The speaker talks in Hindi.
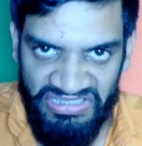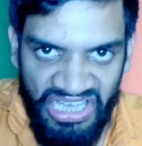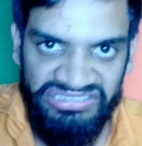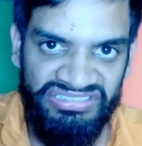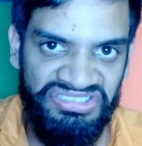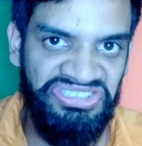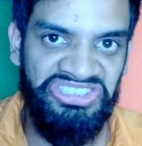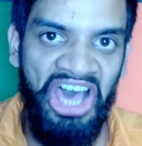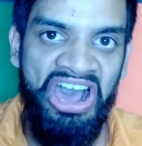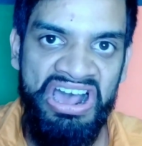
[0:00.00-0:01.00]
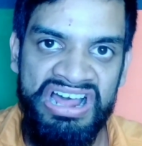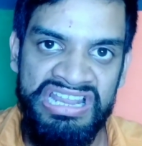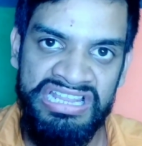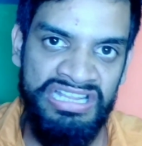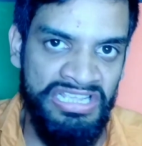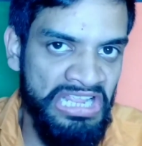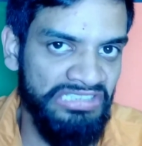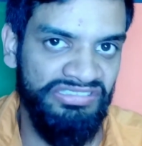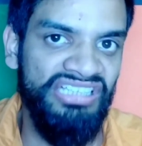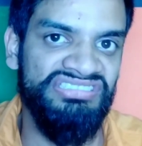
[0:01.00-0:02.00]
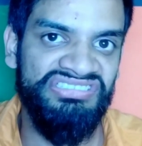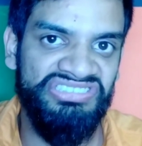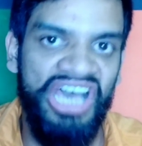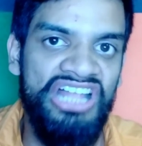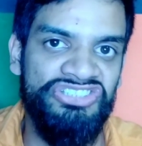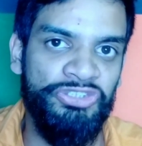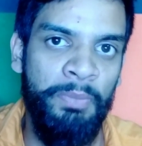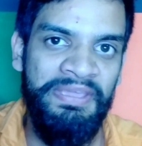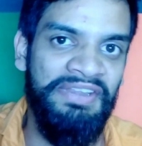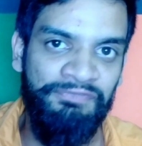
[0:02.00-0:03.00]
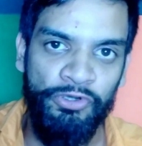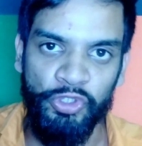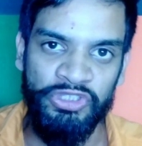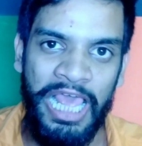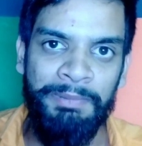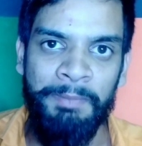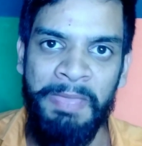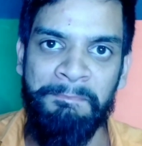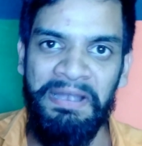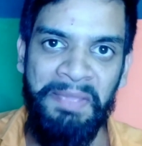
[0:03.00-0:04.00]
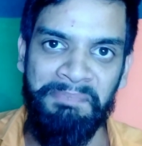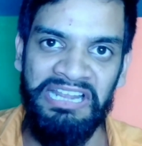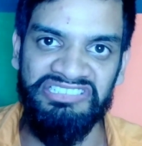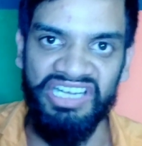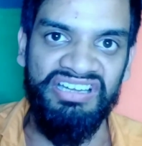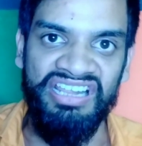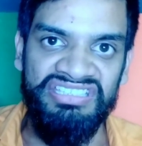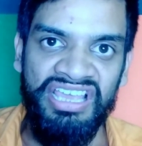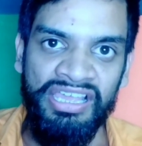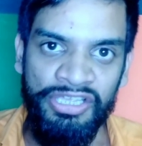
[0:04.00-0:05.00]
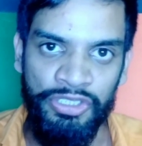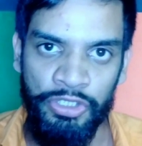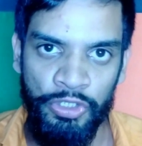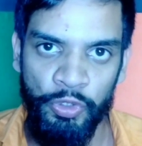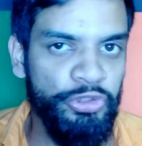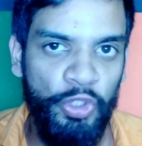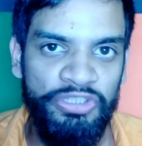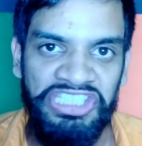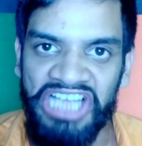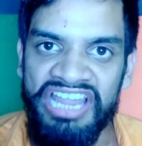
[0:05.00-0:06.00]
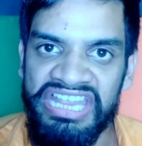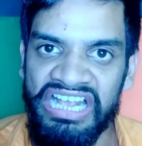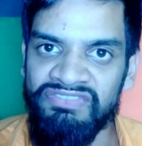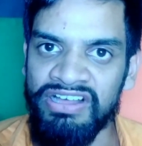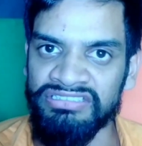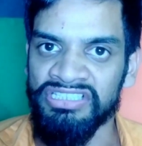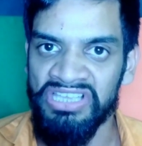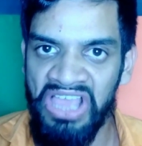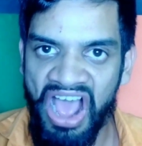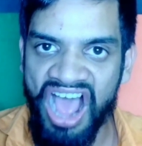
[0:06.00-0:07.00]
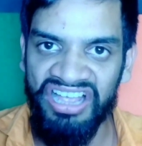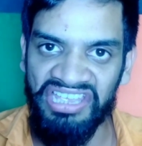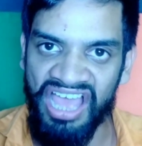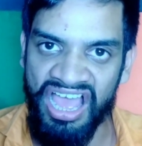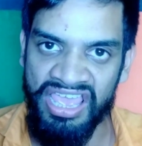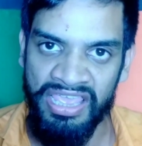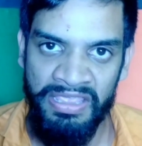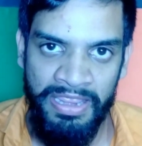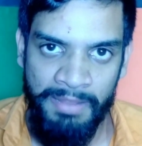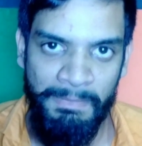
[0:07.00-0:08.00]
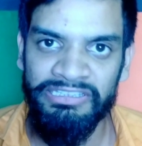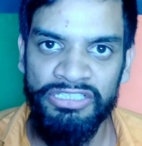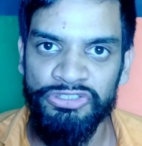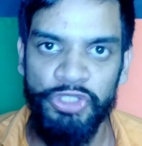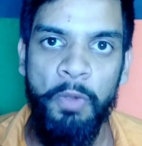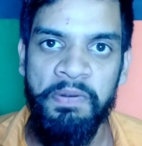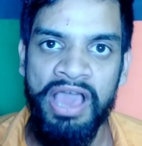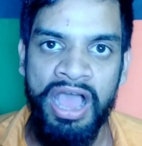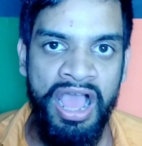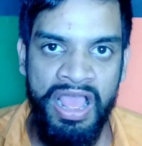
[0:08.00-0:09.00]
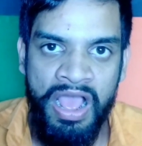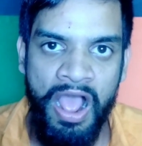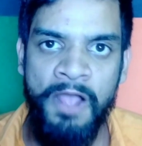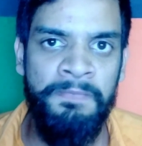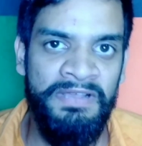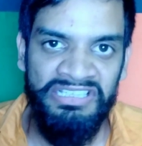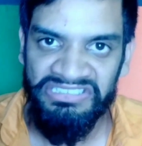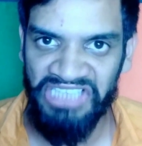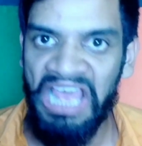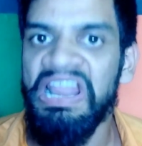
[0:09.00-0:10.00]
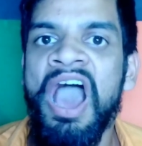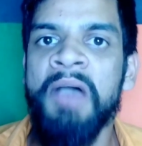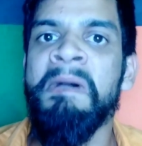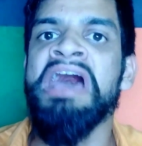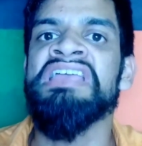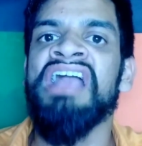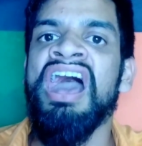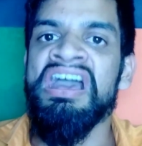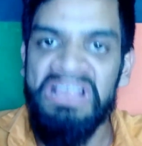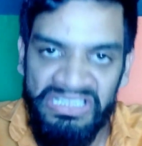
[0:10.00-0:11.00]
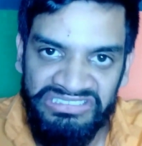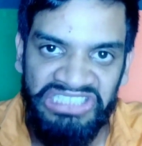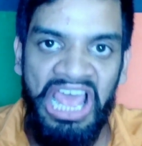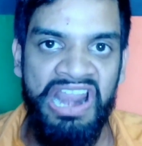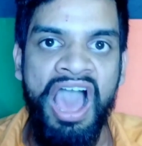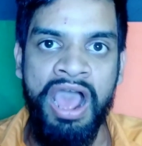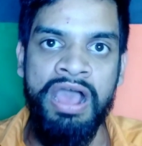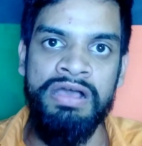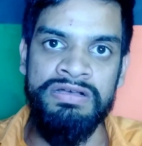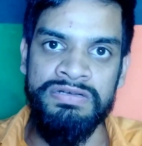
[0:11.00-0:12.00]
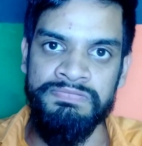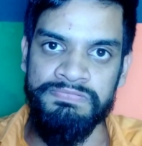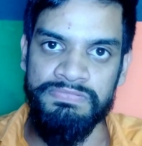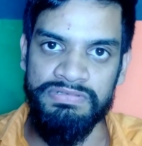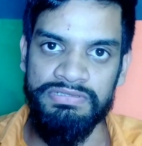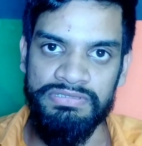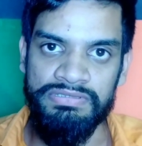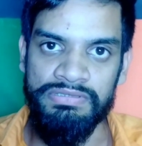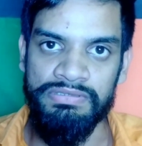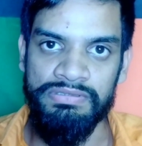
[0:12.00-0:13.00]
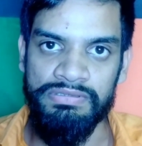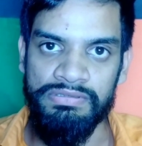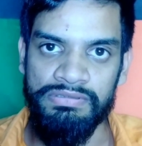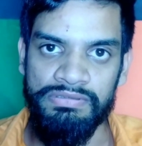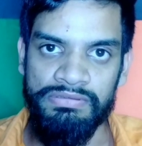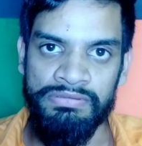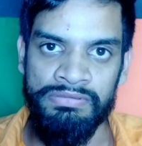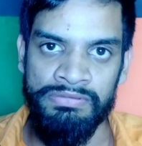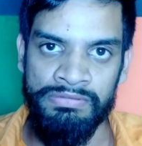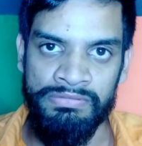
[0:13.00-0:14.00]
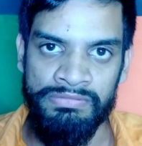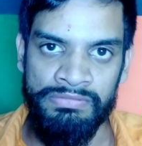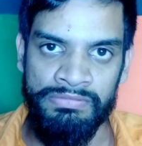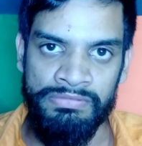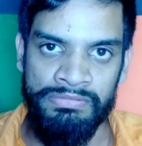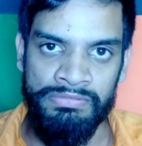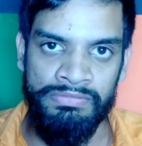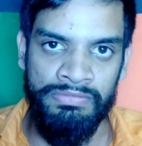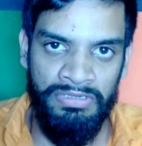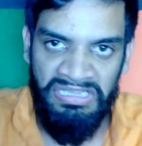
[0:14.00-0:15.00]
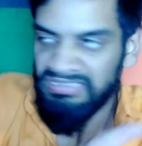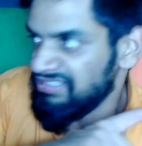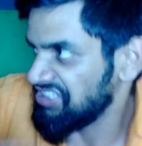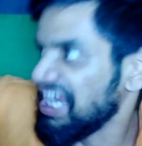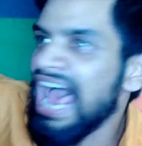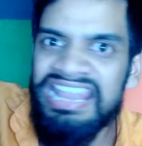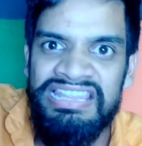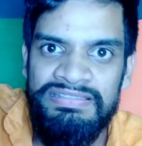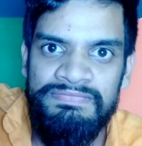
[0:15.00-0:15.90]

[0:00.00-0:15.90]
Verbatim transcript: दस साल दस साल से जो मेरी फोटोज एल्बम में पड़े पड़े सड़ रही है उसको दिखाने का वक्त आ गया है मदन चोपड़ा अब सैलाब आएगा सैलाब रे सैलाब नहीं पैसाब आया होगा जाके कर ले चल